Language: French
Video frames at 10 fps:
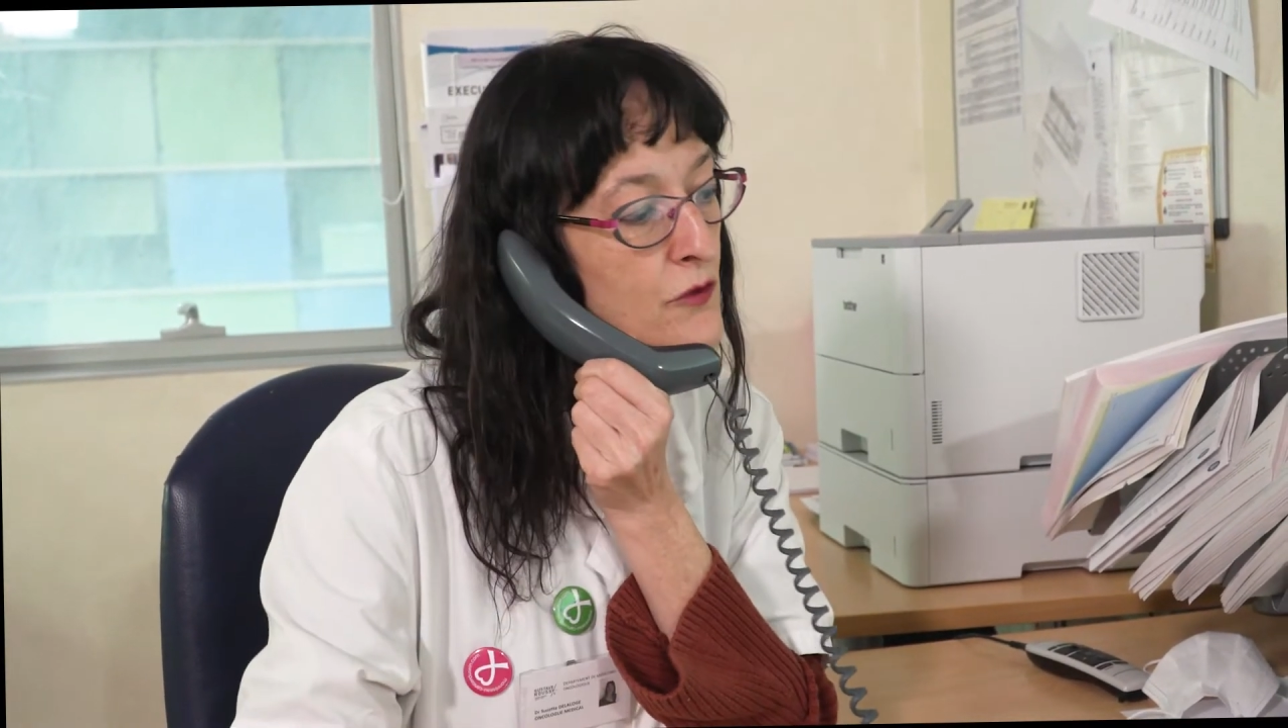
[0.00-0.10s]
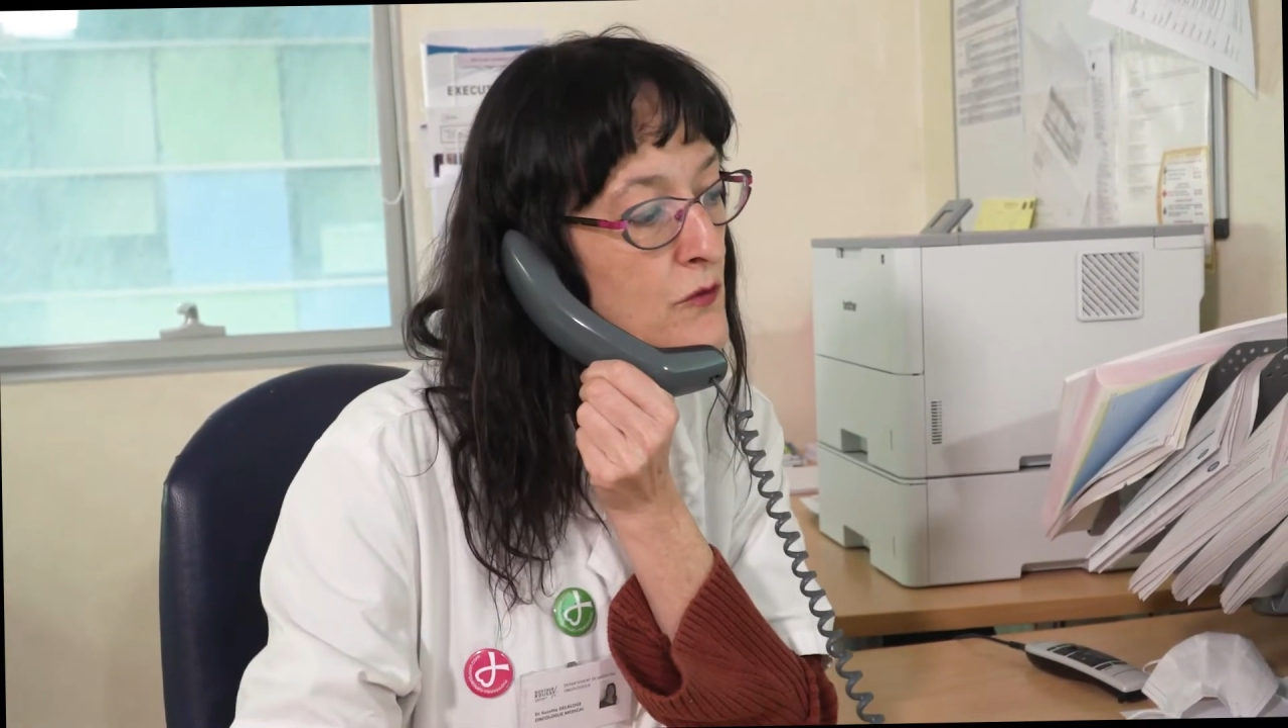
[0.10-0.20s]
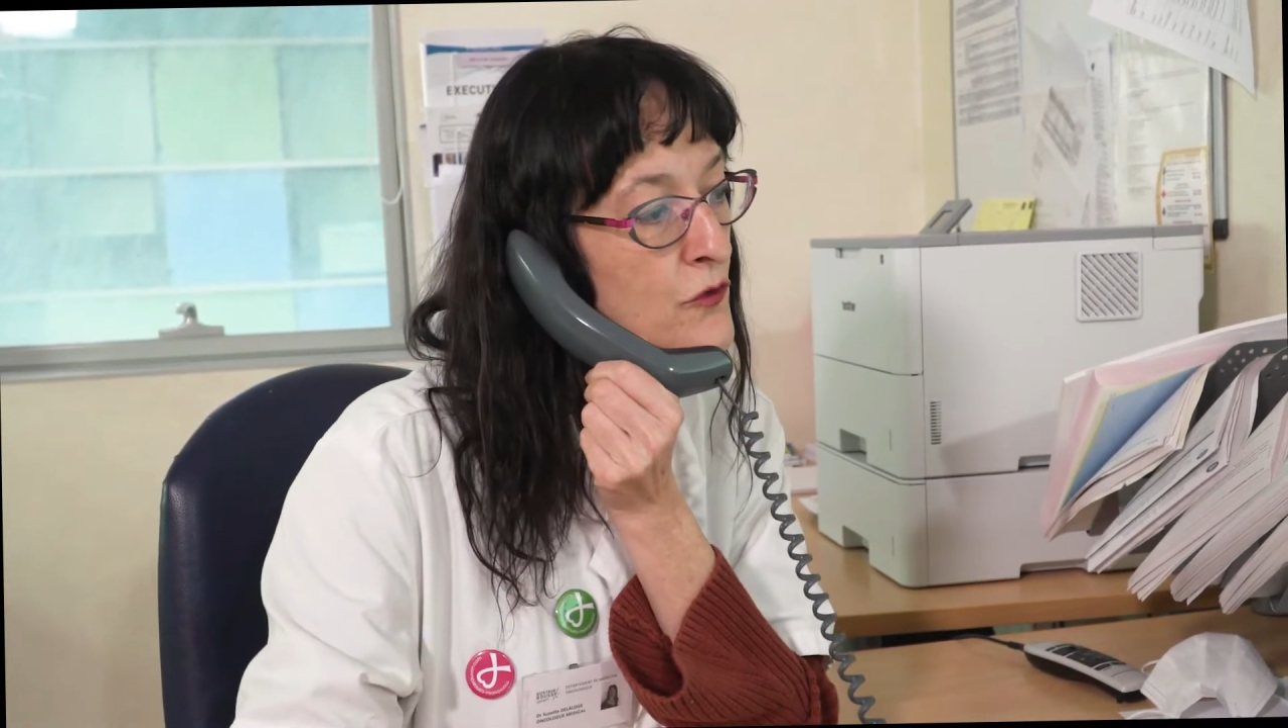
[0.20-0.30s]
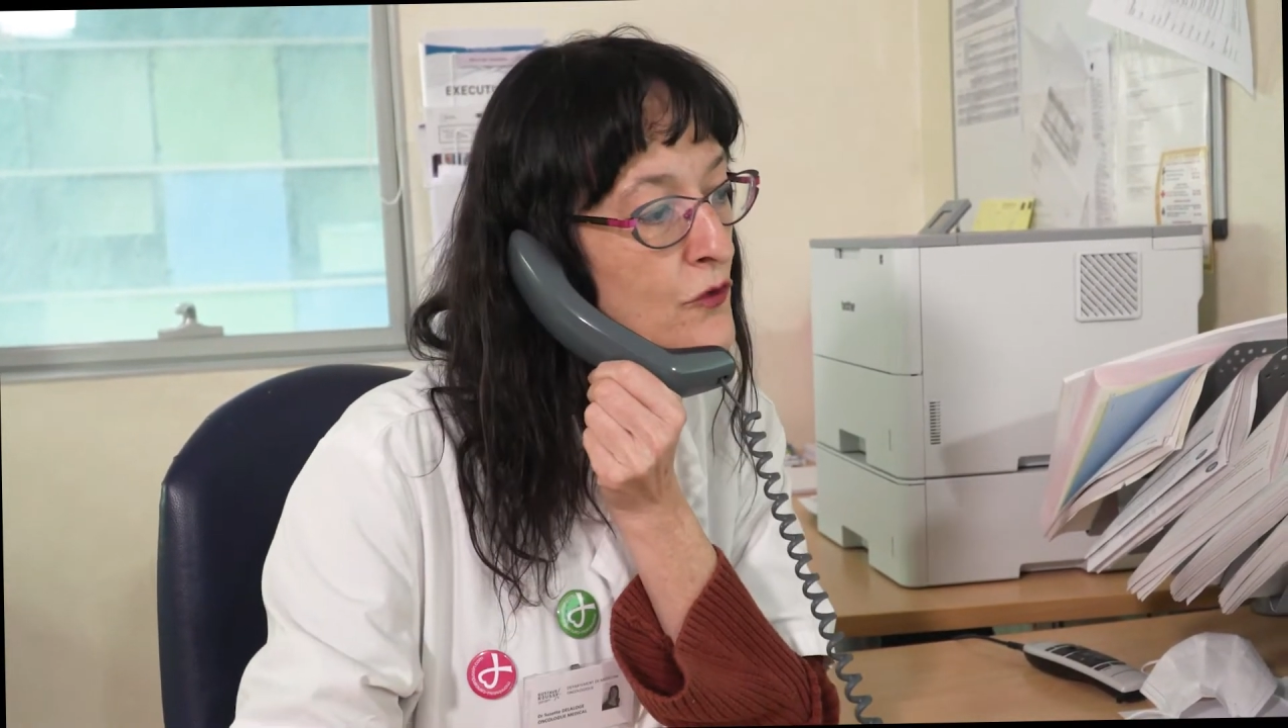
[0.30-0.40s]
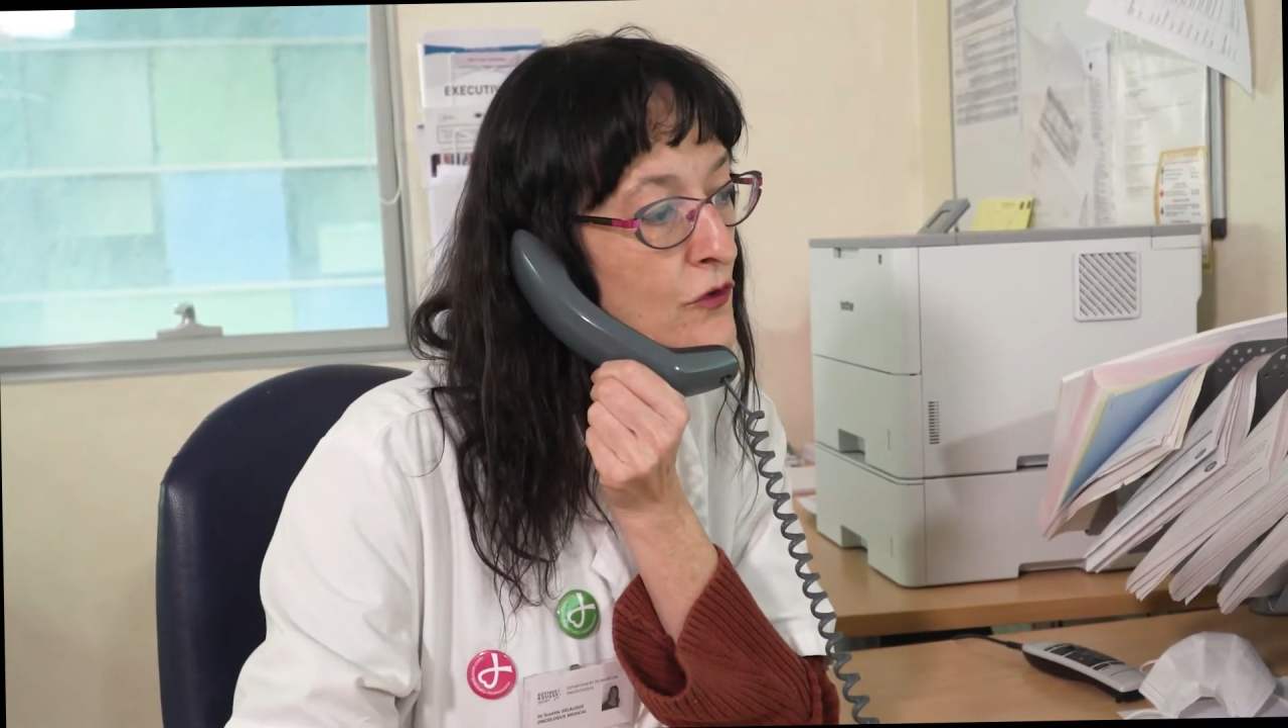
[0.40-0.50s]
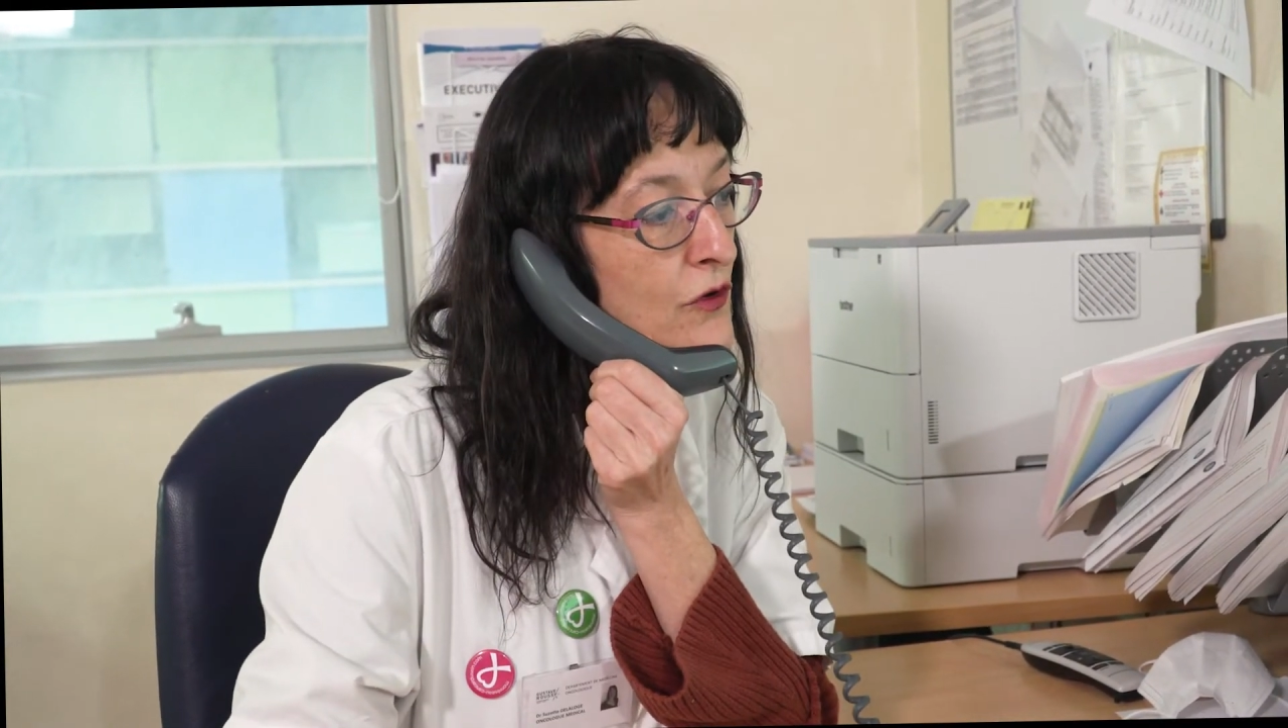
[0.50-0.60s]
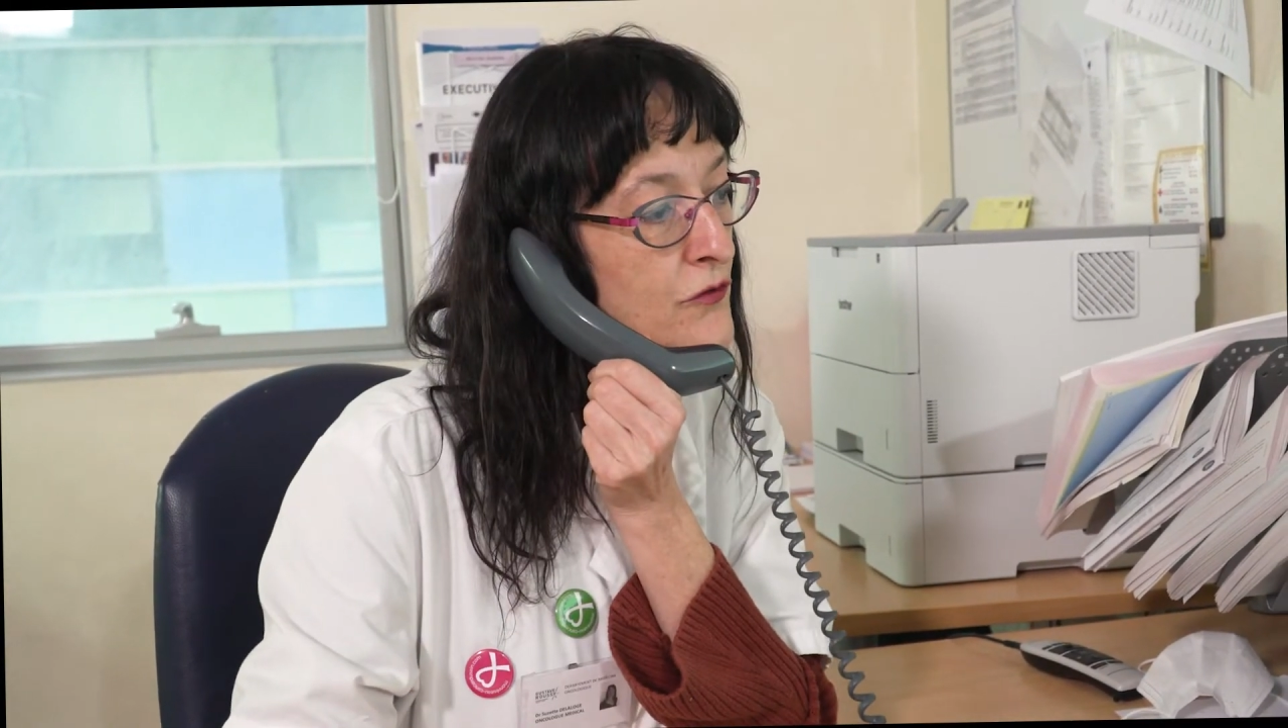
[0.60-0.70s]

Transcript: vaut mieux que